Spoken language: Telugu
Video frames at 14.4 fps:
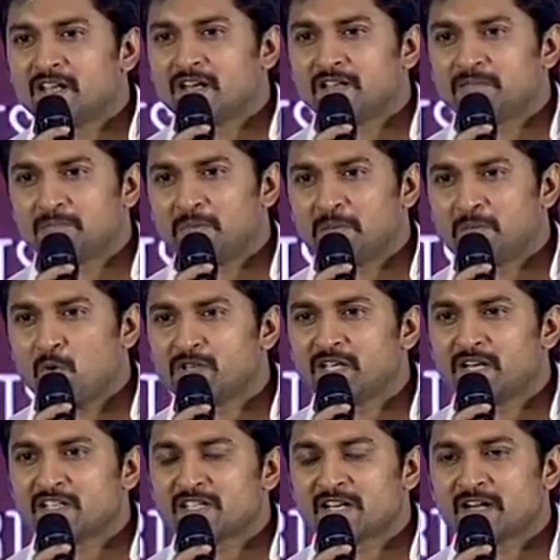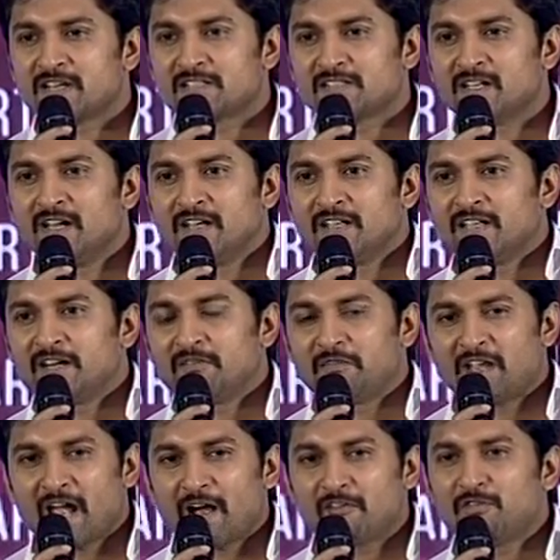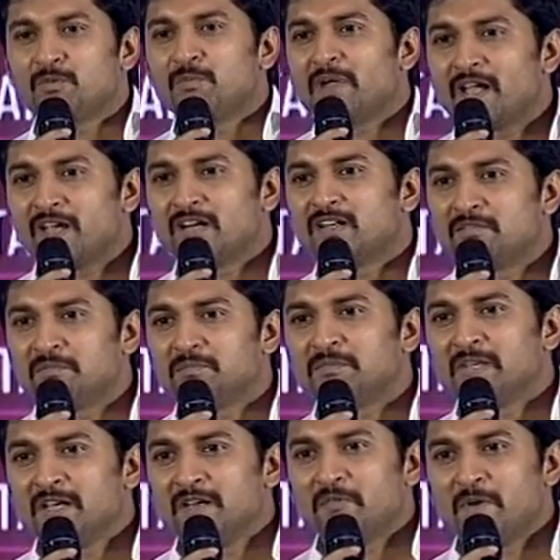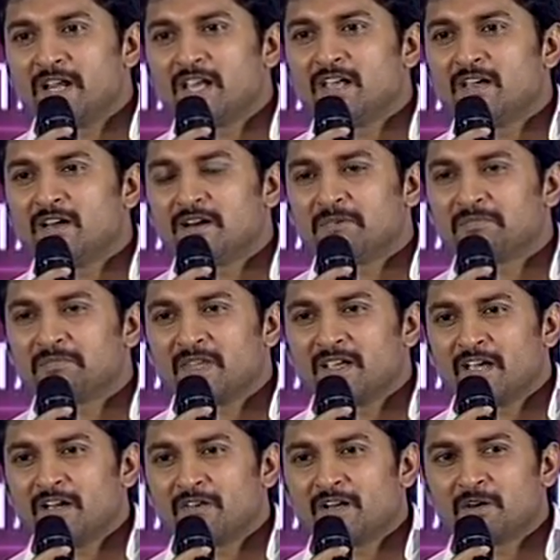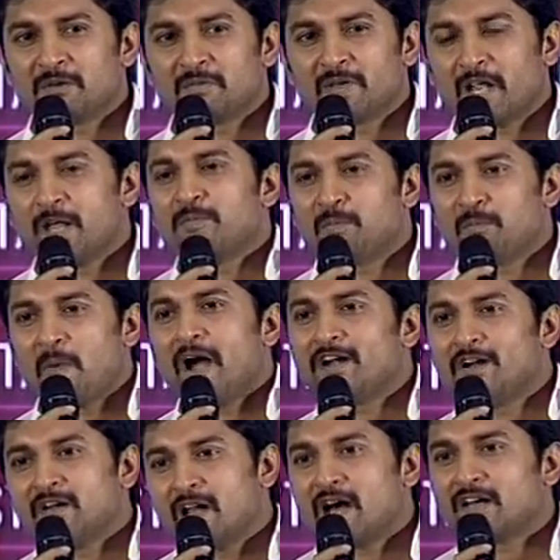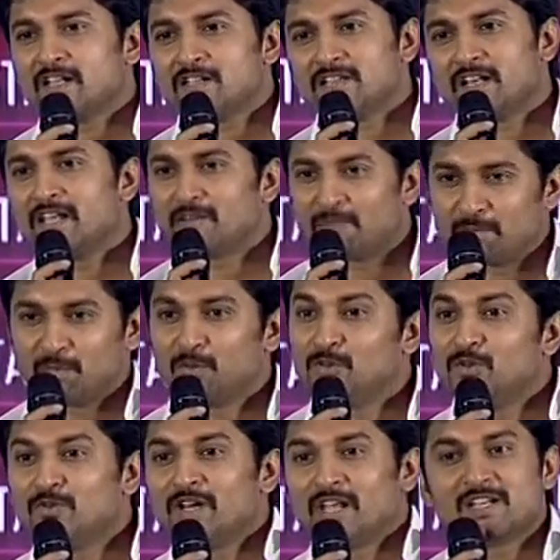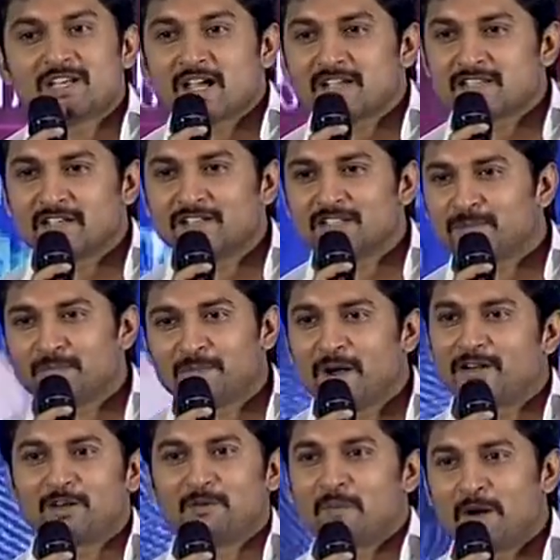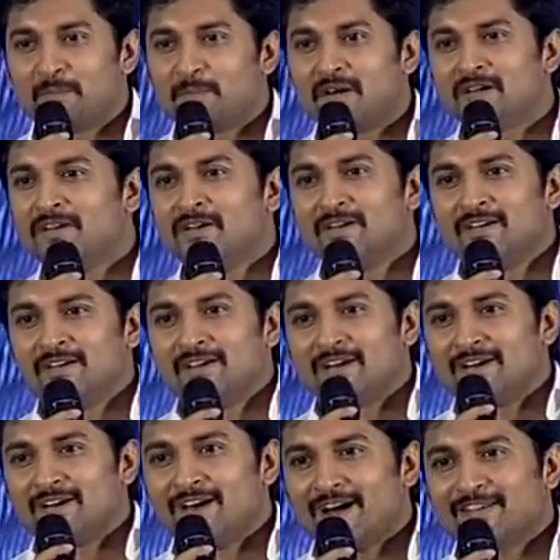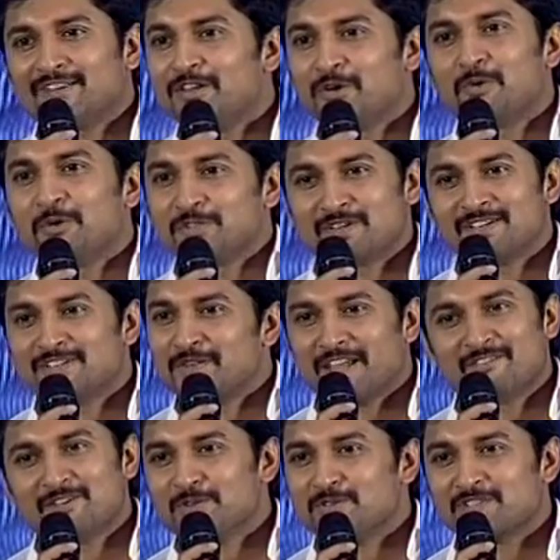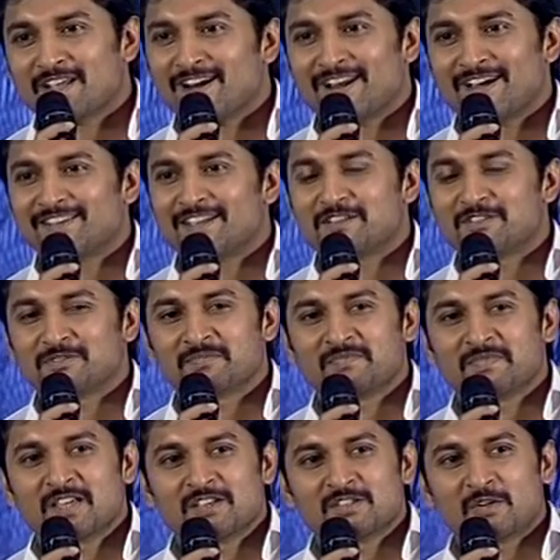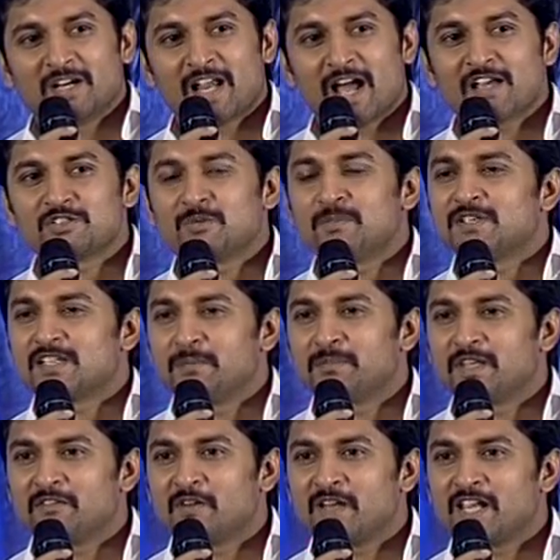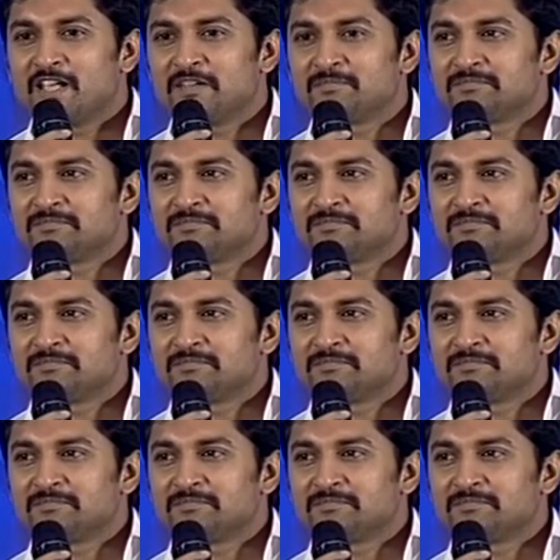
దీన్ని మోర్ దెన్ అ స్టేటస్ దట్ వీ హ్యావ్ టు మేక్ ఇట్ వెరీ ఏమంటారు రేపు మా ఇంట్లో నాకు తెలుసు నేను ముందు నేను చేస్తున్నాను చెప్పి మా ఇంట్లో మా అమ్మ అందరూ కూర్చొని టీవీ చూస్తారని నాకు తెలుసు సో ఇట్ హ్యాస్ టు బి సంథింగ్ వెరీ